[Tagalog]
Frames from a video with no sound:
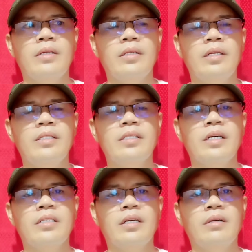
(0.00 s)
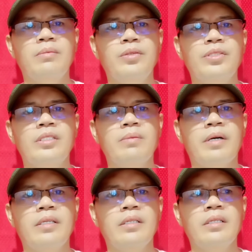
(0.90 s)
And then, sa kanyang views
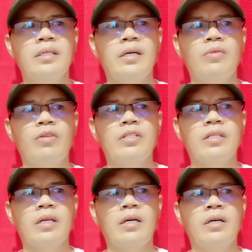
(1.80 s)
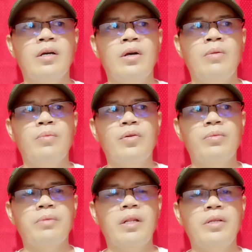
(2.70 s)
naman, nakakuha siya ng
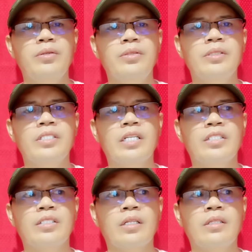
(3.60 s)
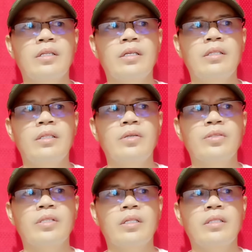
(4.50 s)

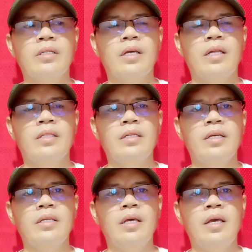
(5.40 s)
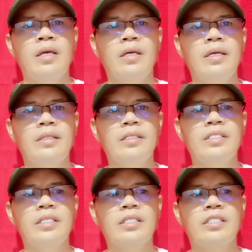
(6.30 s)

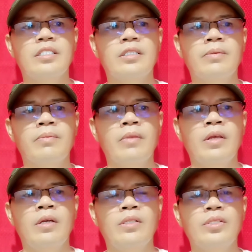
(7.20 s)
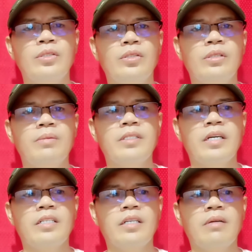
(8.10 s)
4,600,386. So, doon naman
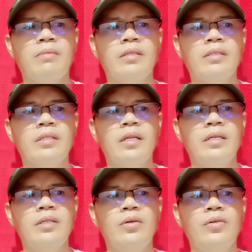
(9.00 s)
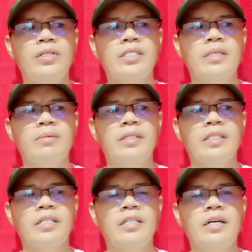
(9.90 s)
sa kanyang monthly, low
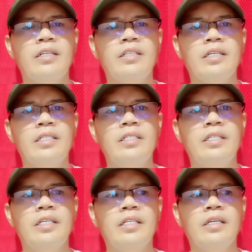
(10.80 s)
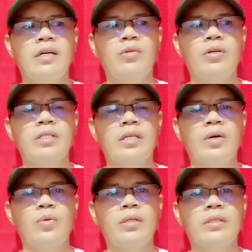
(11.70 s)
estimated ng kanyang earning, nakakuha siya
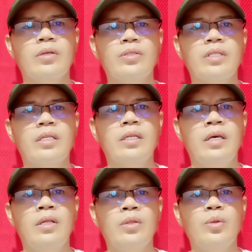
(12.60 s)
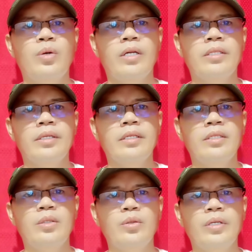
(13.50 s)
ng 1,200
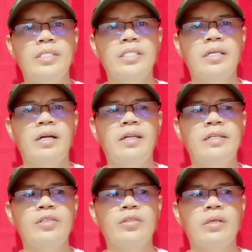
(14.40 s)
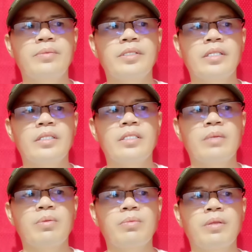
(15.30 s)
US dollars. So, times natin sa
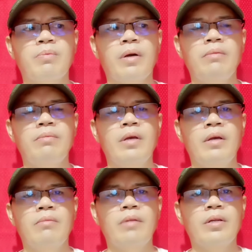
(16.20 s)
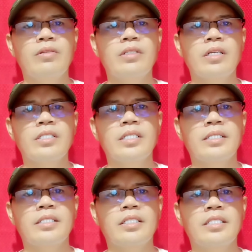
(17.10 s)
55, mayroon siyang
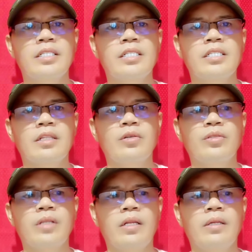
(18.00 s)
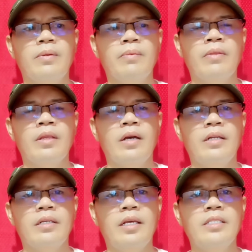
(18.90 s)
66,000.
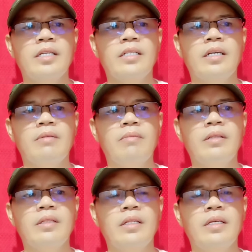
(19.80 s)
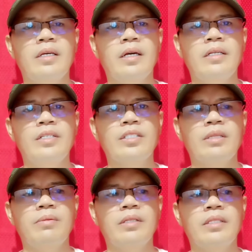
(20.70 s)
And then sa kanyang monthly, high
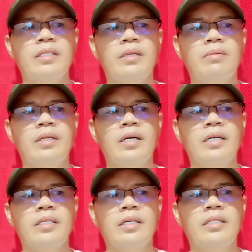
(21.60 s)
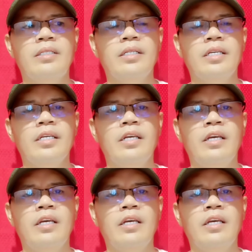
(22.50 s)
estimated naman ang kanyang earning.